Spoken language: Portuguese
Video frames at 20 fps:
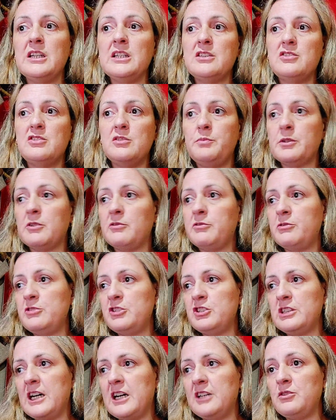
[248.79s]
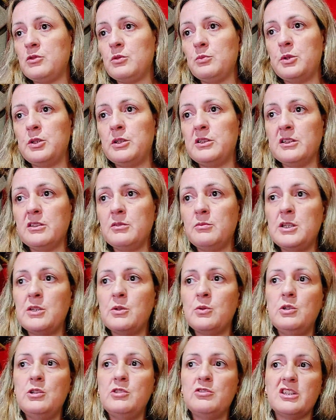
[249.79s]
de profundidade, suportando
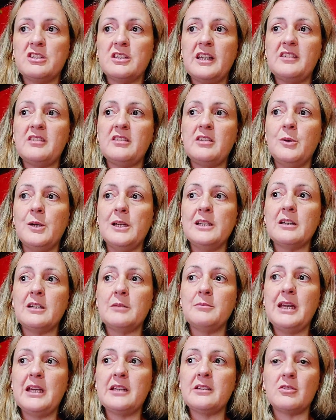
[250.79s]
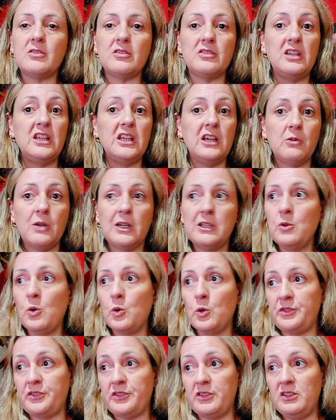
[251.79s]
mergulhos de até 50 metros em água
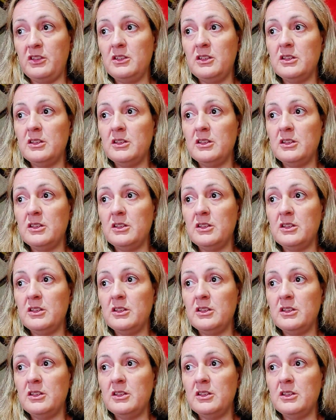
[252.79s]
doce.